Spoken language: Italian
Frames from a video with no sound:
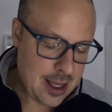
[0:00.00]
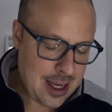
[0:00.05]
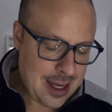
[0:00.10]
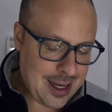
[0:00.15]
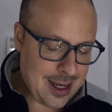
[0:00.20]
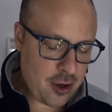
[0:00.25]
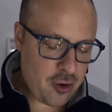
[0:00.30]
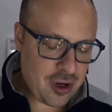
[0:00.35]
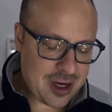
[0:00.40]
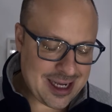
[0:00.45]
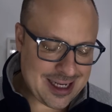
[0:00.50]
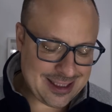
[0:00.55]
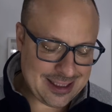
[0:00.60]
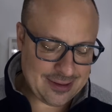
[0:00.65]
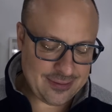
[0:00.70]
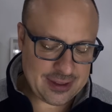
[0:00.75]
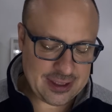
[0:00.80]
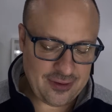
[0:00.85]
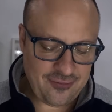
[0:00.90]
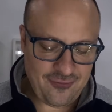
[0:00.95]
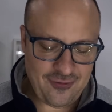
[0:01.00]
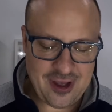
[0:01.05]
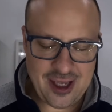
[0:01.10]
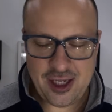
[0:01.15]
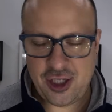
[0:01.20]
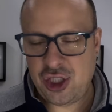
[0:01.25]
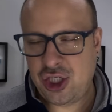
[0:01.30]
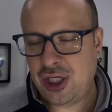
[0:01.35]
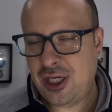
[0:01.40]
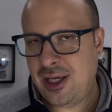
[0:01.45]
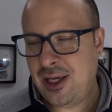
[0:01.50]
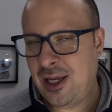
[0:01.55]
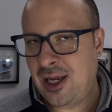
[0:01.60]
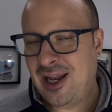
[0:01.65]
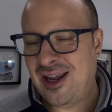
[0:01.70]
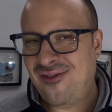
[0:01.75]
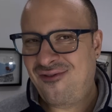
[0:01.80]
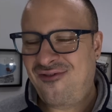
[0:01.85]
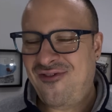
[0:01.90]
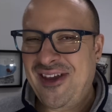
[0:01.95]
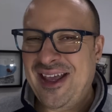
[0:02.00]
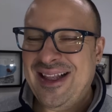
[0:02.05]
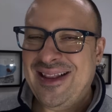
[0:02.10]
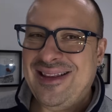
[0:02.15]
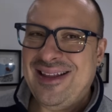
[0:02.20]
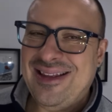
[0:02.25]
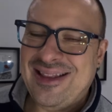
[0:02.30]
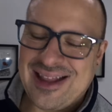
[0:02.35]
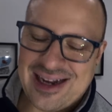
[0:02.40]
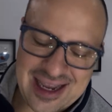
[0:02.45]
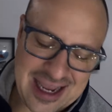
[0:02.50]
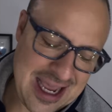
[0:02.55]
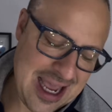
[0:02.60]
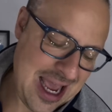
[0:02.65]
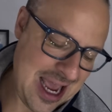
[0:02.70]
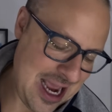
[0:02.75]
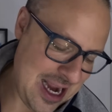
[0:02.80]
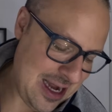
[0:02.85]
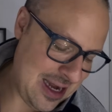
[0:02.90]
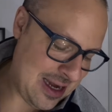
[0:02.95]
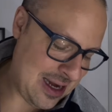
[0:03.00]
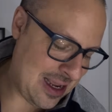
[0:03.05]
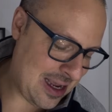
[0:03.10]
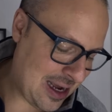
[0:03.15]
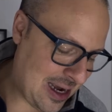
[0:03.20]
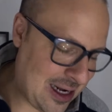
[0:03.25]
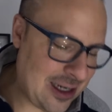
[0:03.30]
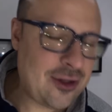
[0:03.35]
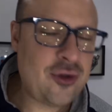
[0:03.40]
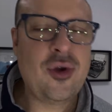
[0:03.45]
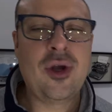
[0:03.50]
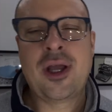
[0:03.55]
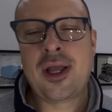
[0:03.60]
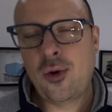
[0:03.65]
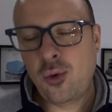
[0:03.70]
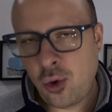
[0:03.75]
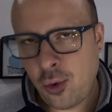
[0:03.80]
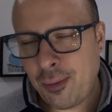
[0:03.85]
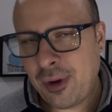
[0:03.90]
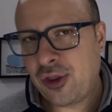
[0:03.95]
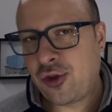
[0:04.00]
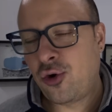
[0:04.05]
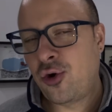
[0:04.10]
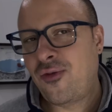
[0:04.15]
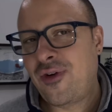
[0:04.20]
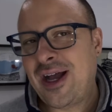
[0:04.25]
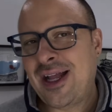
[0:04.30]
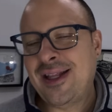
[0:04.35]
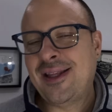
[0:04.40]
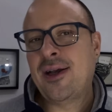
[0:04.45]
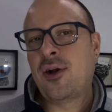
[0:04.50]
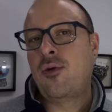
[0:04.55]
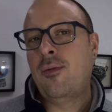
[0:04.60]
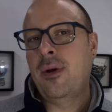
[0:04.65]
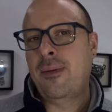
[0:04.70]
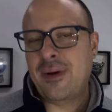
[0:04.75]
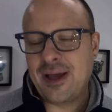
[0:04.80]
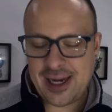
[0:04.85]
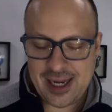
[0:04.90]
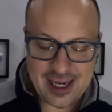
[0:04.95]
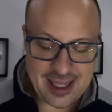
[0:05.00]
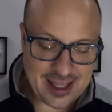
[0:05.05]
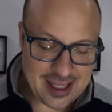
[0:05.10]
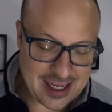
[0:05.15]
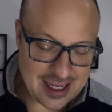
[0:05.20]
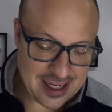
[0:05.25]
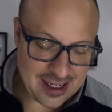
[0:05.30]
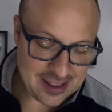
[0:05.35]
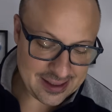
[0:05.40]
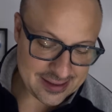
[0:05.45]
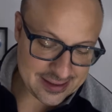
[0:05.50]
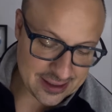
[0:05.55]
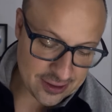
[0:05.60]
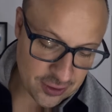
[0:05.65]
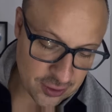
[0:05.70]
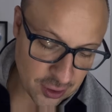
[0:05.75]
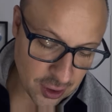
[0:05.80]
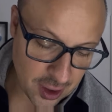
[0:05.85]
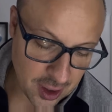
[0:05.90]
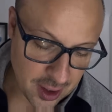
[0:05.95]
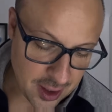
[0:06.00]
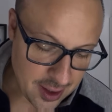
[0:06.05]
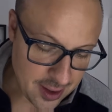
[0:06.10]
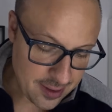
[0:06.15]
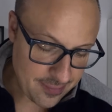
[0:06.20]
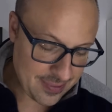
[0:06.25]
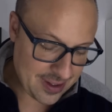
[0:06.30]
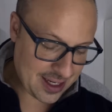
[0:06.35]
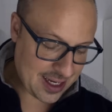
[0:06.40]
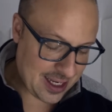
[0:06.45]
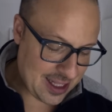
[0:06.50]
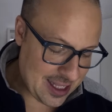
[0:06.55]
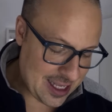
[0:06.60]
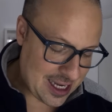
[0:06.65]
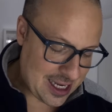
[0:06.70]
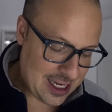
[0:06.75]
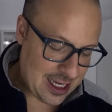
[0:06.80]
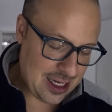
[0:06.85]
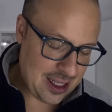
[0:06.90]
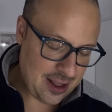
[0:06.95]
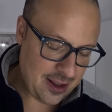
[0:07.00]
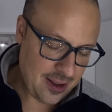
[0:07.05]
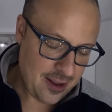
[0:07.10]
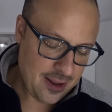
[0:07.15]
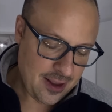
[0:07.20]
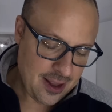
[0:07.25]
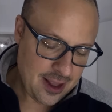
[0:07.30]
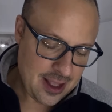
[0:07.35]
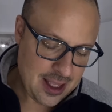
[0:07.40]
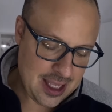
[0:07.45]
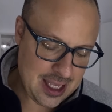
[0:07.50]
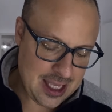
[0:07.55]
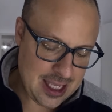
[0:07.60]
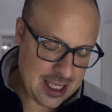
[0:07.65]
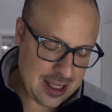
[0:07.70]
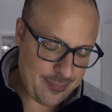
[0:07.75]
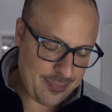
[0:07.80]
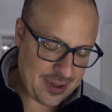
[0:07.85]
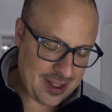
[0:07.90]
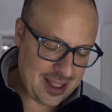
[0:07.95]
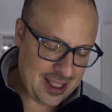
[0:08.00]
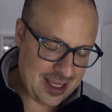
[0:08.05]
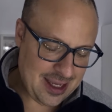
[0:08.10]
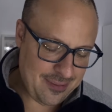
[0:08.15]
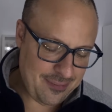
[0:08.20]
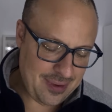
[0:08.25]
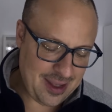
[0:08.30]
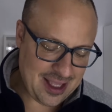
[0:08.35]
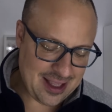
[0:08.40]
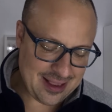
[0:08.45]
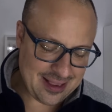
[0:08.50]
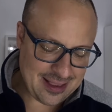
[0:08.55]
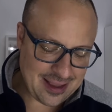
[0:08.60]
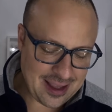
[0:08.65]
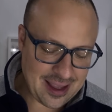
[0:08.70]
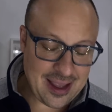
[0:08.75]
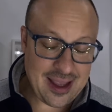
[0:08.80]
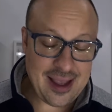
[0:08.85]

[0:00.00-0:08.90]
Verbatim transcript: Acor Adams invece, il 23enne, alto anche lui, 1,90 m come Marc Andale, Alessandro Marcandalli, eh, praticamente